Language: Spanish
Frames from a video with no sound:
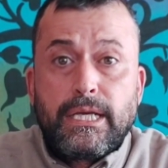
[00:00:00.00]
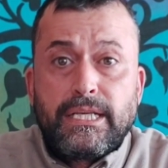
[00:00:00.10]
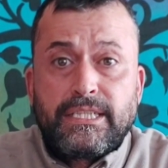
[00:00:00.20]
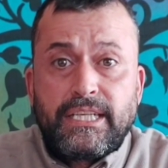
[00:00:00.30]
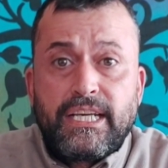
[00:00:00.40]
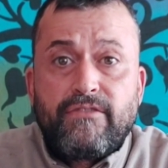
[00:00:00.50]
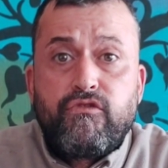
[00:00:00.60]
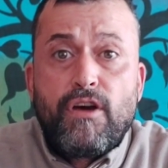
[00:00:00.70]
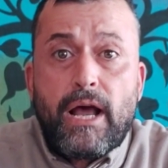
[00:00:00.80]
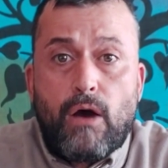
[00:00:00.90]
Si
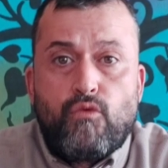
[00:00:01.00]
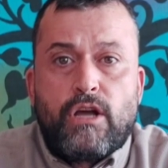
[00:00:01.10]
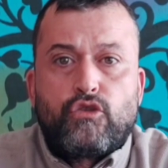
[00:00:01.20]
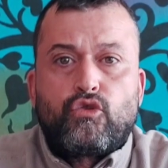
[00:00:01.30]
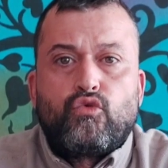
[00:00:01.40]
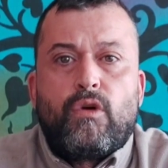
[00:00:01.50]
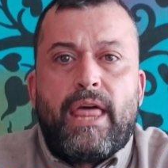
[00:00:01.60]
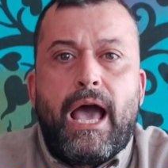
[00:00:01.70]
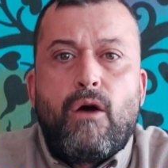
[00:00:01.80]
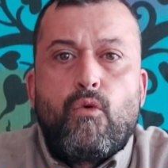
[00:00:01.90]
fuera una tortuga
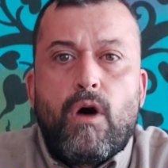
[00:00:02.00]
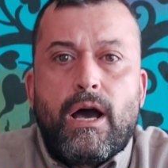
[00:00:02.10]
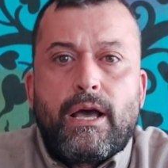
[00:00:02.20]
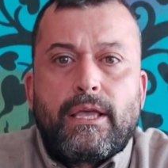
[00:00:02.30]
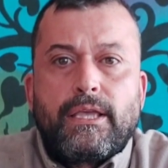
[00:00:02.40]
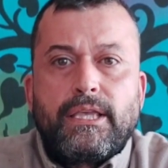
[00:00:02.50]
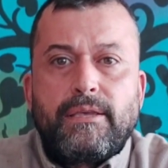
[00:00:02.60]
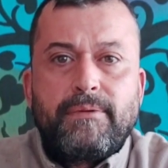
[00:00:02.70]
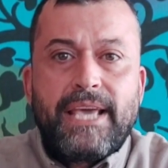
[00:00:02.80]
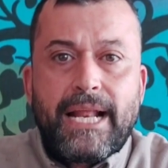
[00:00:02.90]
de agua
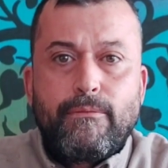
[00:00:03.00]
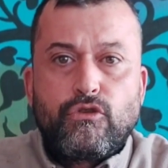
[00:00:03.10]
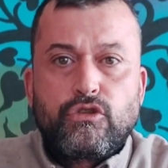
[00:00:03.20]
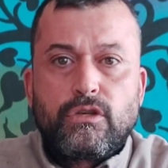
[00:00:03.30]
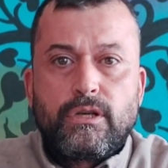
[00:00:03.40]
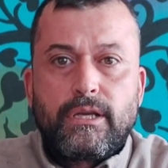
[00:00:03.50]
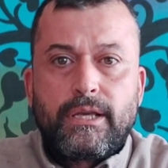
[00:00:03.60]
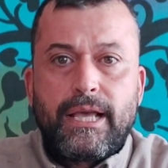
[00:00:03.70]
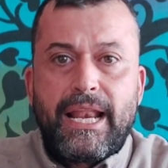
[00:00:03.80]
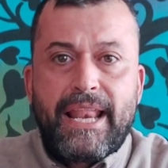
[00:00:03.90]
y viéramos
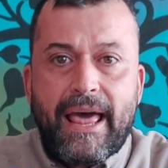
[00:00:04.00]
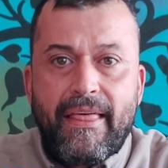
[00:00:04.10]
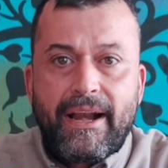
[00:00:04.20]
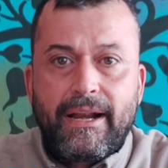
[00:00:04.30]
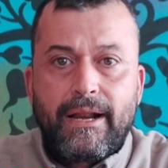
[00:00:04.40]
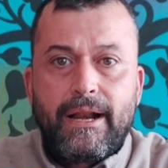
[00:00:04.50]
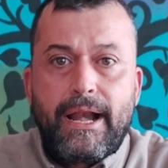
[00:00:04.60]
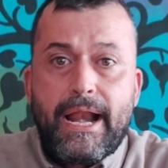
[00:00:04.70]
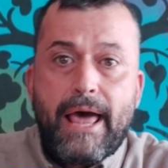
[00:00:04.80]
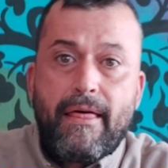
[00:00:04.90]
que al nadar
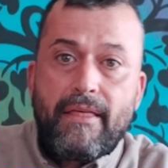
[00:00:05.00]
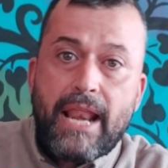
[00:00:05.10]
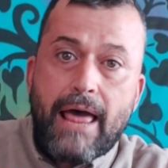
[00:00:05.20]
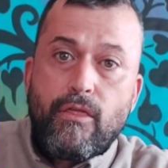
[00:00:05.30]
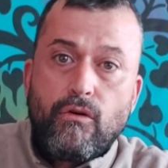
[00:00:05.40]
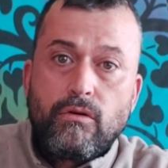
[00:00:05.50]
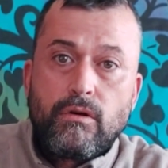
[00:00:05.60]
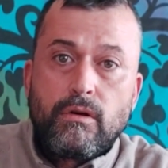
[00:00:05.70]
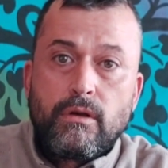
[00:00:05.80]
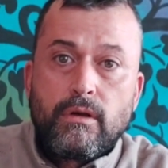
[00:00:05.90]
nada de lado,
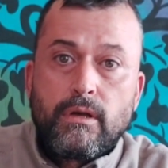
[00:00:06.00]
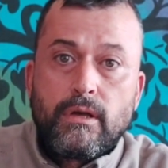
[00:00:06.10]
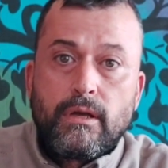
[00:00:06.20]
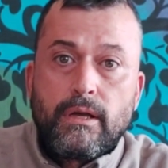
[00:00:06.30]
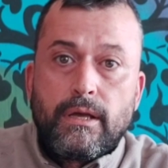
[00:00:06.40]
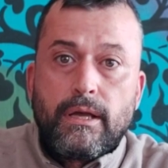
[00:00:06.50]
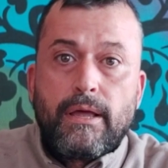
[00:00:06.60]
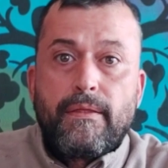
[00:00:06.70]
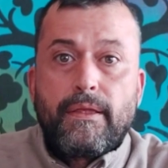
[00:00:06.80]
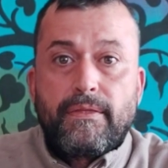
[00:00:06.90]

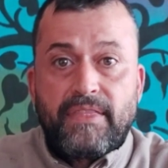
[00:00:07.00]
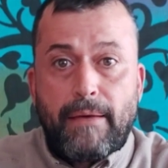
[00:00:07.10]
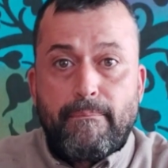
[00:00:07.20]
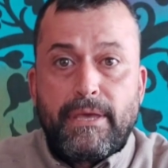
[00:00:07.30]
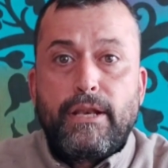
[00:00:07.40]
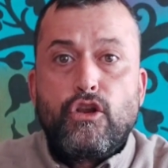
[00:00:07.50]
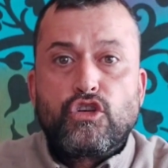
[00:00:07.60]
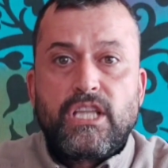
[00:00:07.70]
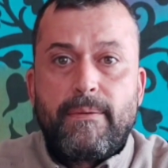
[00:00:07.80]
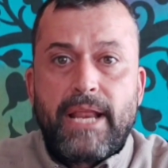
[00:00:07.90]
también
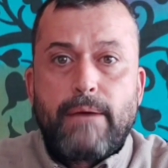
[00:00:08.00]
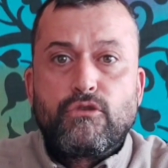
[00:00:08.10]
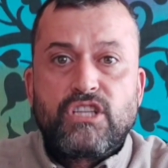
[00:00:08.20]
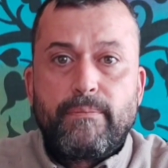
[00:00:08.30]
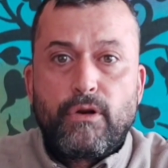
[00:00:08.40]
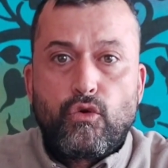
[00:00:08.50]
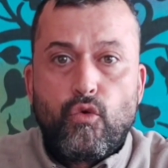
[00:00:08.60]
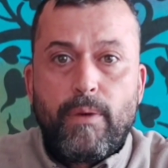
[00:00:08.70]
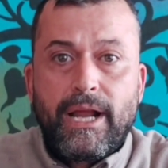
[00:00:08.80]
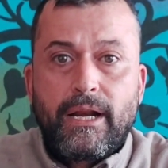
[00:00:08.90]
nos deberíamos de
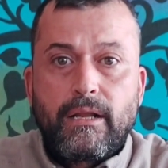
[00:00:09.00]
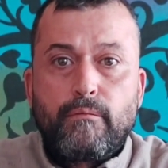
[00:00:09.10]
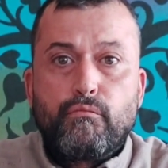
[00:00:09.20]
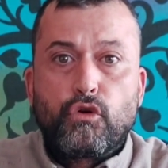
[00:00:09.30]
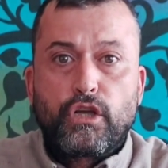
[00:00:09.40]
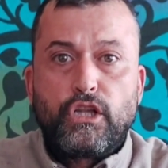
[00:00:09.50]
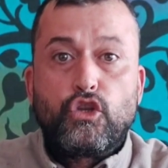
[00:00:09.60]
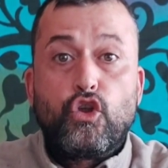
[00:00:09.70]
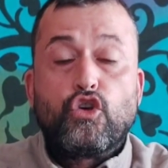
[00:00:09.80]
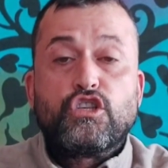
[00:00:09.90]
preocupar porque
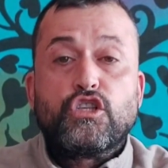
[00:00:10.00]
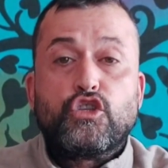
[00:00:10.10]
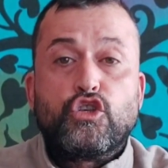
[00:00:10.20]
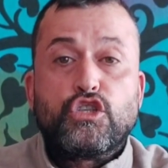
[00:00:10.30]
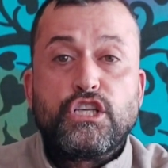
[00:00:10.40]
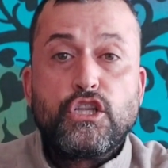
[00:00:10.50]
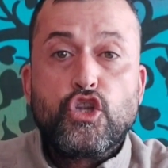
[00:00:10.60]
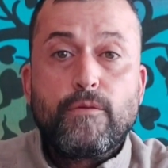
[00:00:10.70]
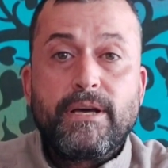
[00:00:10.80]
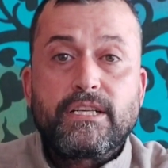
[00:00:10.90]
todos estos
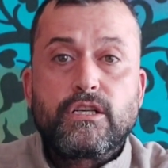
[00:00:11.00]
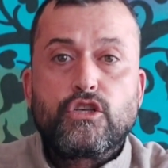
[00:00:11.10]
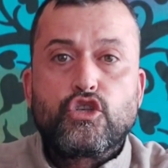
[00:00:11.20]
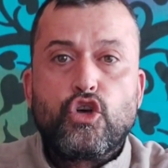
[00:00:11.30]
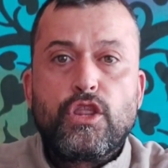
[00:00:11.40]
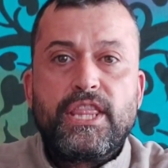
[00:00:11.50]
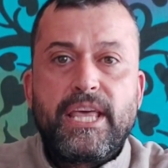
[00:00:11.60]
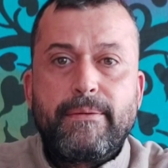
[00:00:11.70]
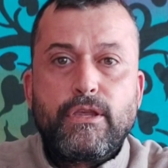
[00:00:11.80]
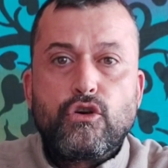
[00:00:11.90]
síntomas son
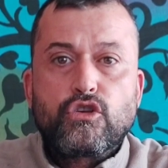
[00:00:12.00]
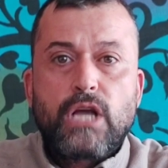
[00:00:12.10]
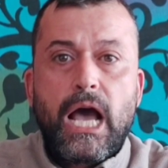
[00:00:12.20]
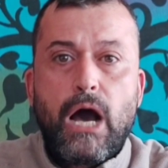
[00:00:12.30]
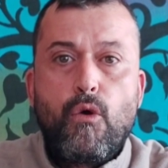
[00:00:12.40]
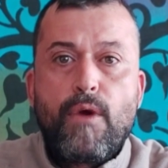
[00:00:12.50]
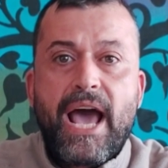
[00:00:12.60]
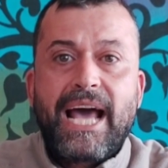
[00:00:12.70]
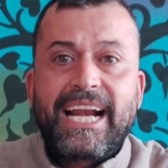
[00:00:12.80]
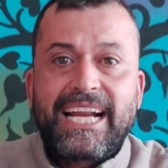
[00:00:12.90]
debidos a
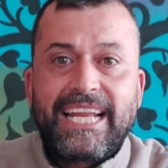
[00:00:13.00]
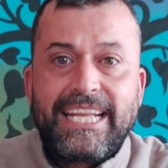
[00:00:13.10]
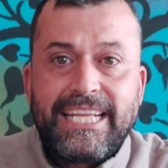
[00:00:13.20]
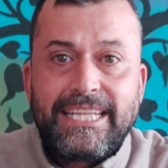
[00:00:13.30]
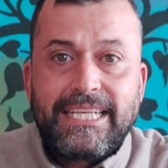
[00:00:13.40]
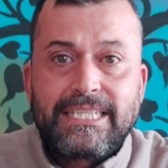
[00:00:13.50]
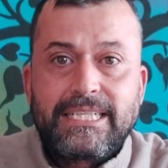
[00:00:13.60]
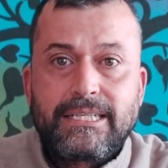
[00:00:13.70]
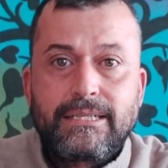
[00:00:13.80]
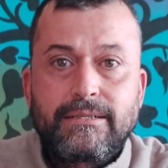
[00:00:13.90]
una rinitis